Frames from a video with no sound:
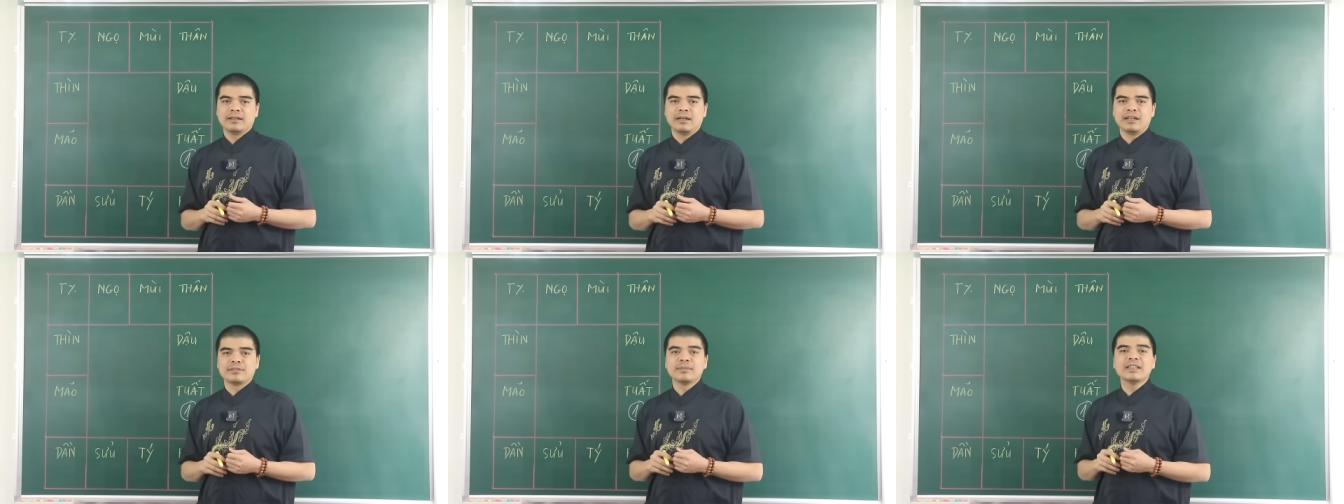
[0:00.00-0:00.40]

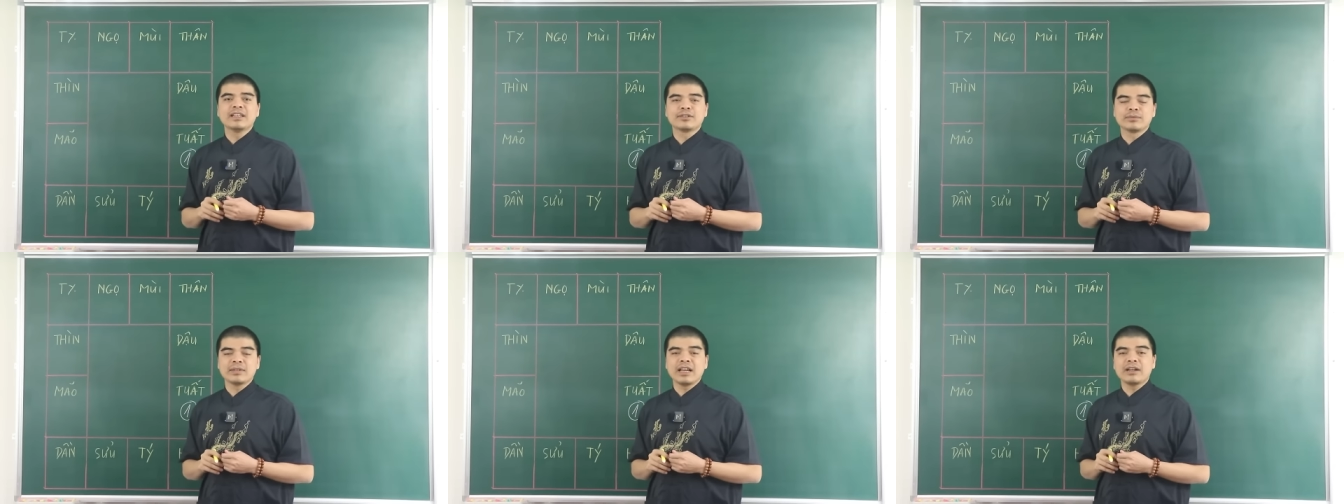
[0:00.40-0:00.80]
Bây
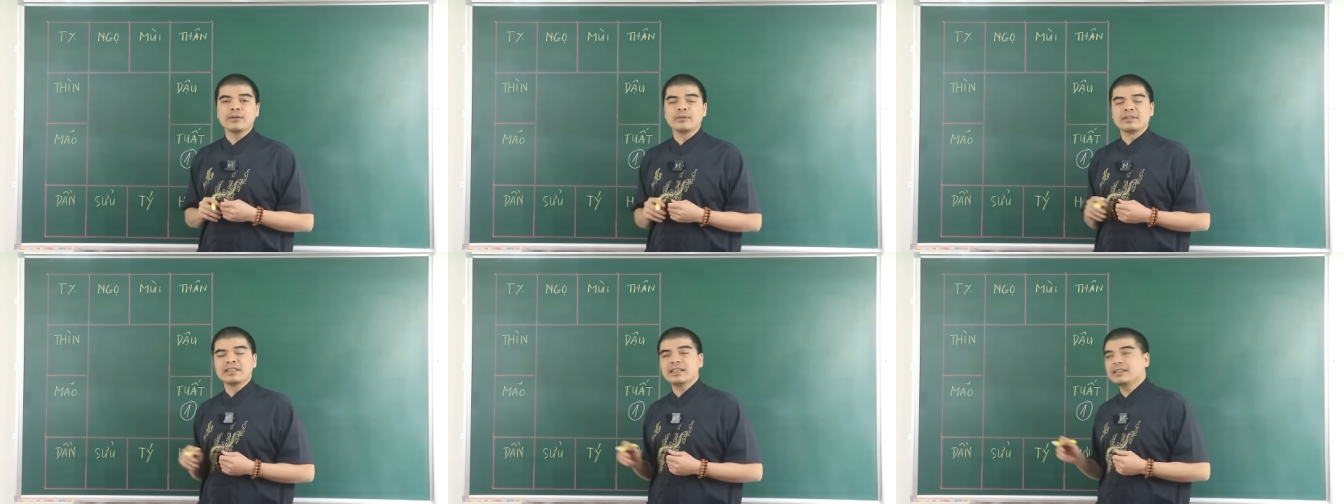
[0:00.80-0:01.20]
giờ chúng ta
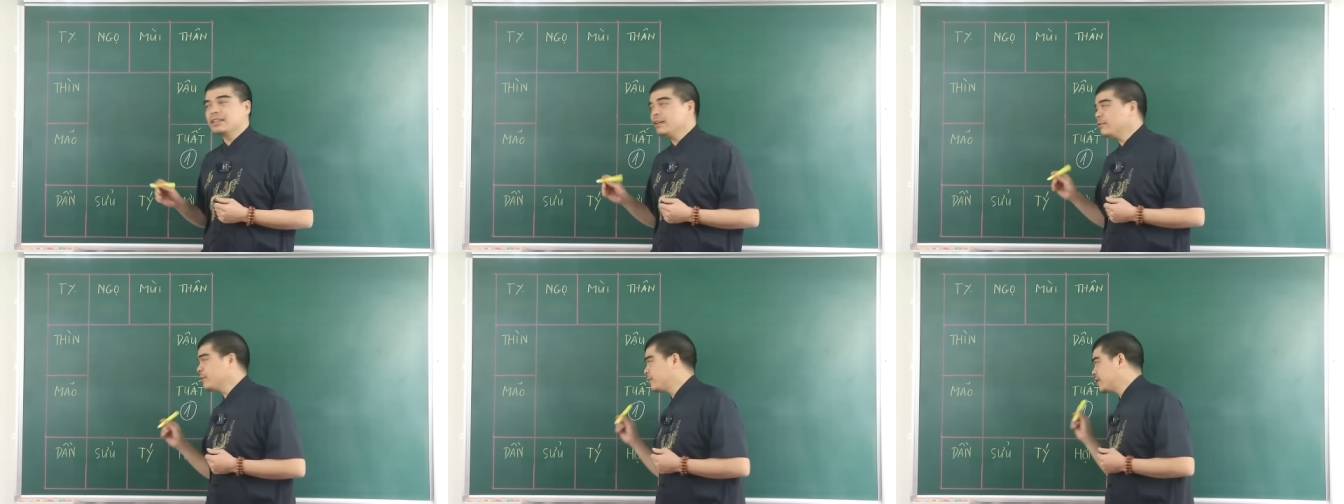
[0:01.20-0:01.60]
cùng xét
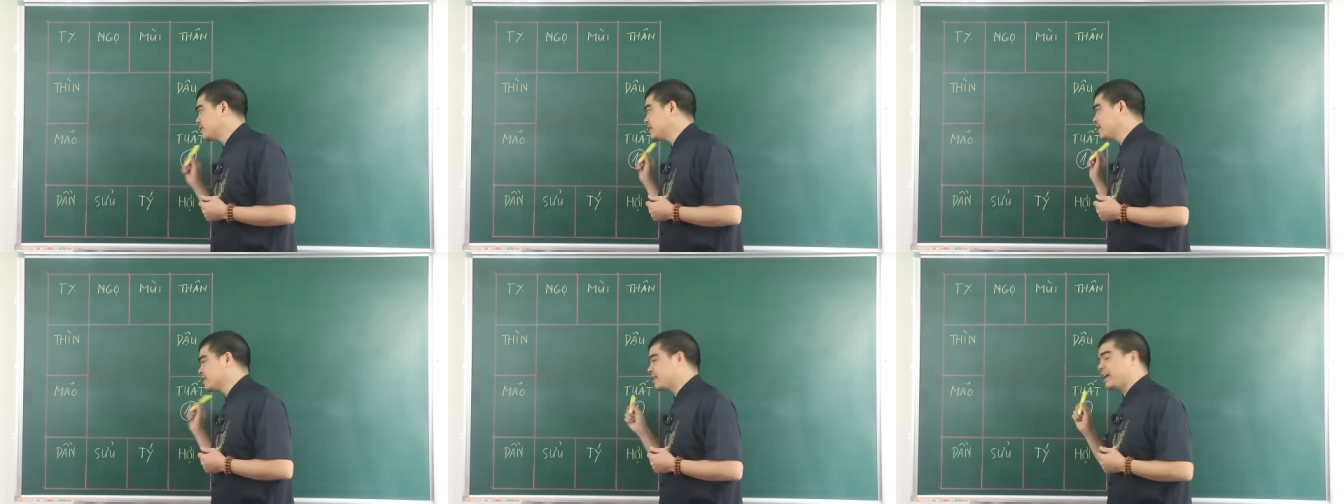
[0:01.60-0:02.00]
tiếp về vận
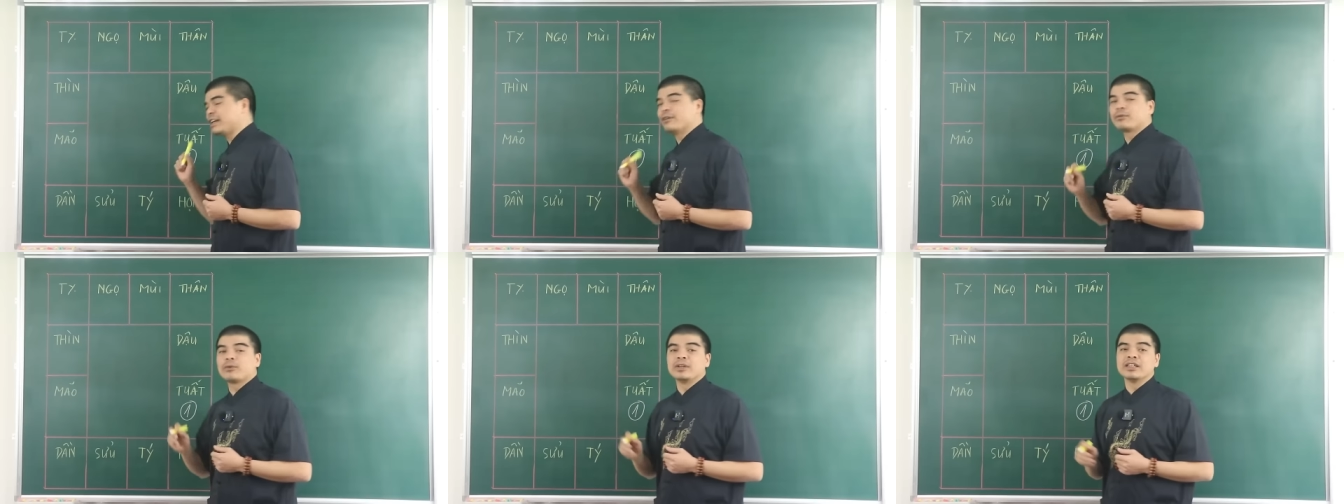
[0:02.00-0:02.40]
trình tài
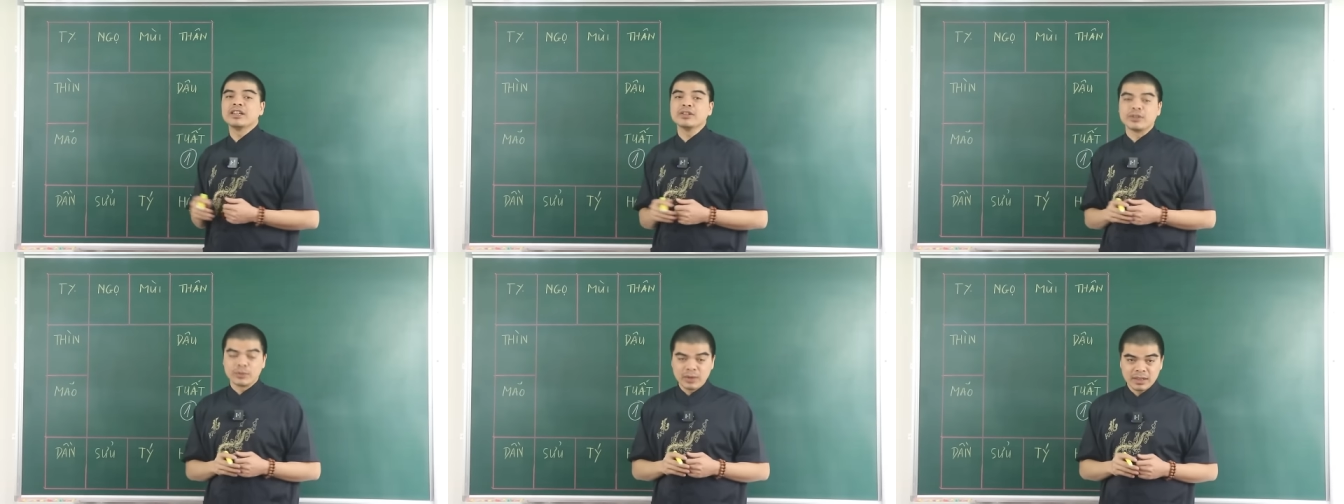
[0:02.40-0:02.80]
lộc của những
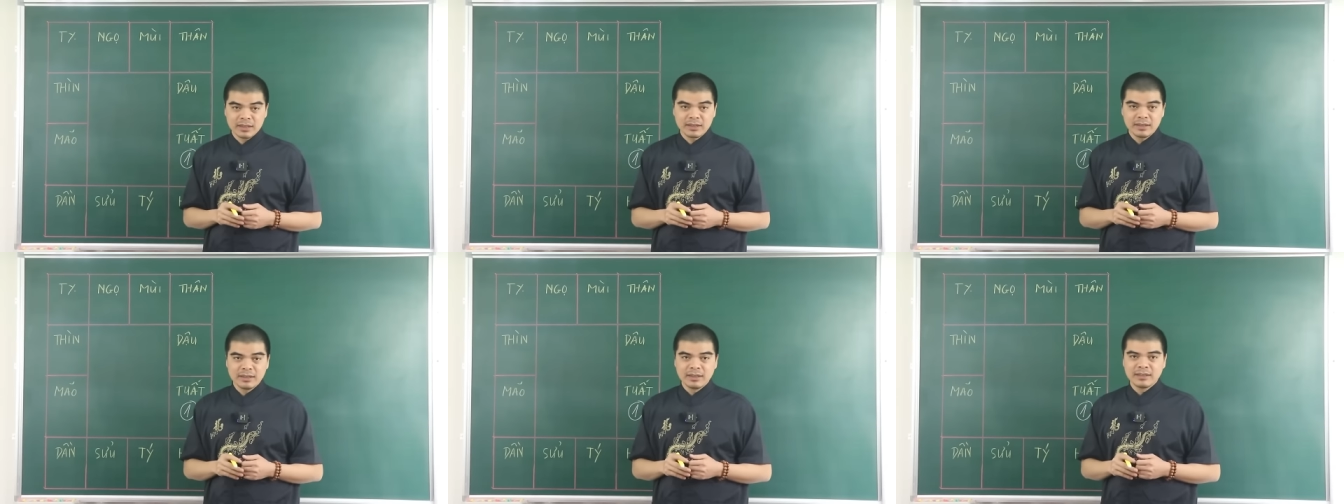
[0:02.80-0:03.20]
người tuổi Tuất,